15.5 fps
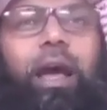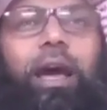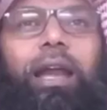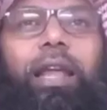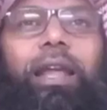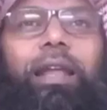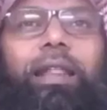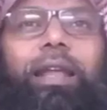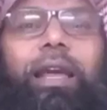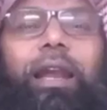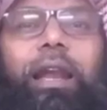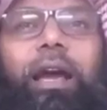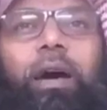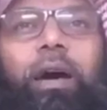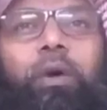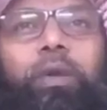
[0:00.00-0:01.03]
అలీ
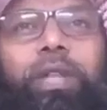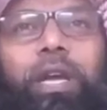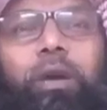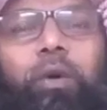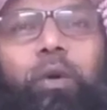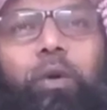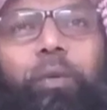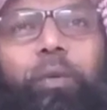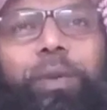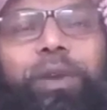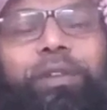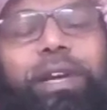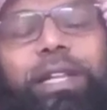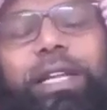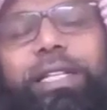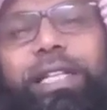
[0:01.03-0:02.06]
రబియల్లాహు తలనుహు
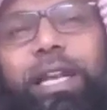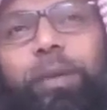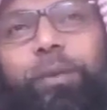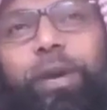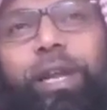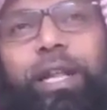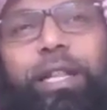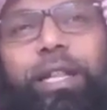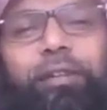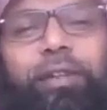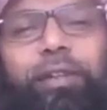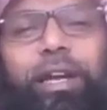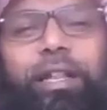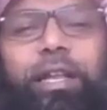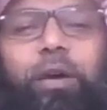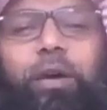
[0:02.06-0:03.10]
ప్రవక్త చనిపోయిన
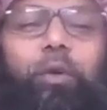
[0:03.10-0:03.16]
తర్వాత